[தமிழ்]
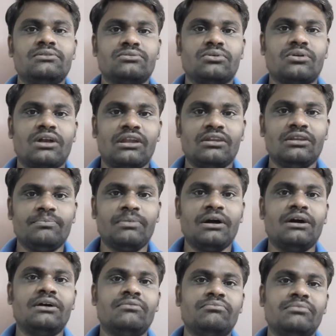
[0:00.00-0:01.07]
ஸோ
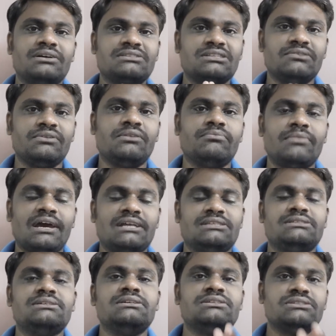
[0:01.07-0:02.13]
கண்டிப்பாக மஸ்ட் வின்
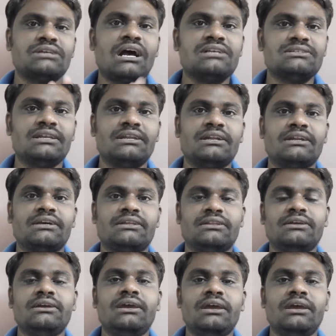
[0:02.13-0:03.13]
மேட்ச் ஷாஜாவில் நடக்குது